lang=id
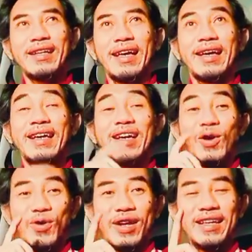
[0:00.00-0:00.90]
Nah,
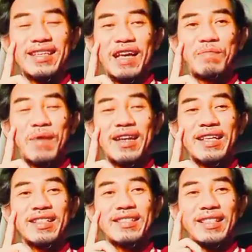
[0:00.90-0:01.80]
orang yang
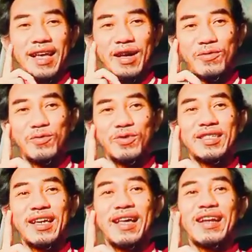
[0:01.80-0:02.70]
paling tahu
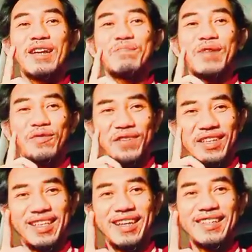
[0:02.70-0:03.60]
cara
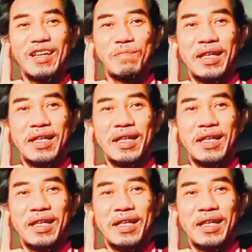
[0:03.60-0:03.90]
berpikirnya